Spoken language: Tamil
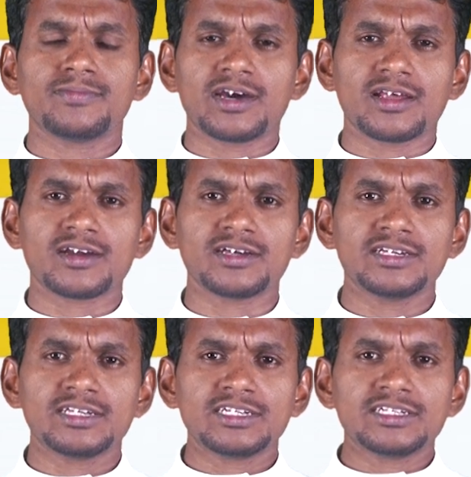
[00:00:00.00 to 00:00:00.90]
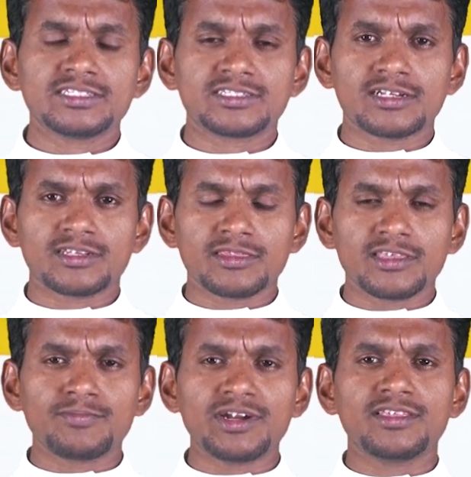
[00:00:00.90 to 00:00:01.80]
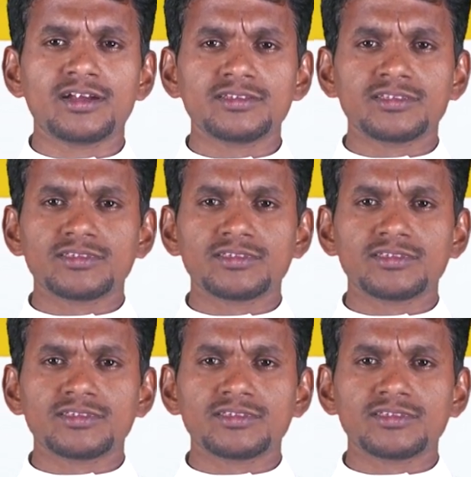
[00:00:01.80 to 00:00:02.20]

மாறாக சட்டத்தின்படிதான்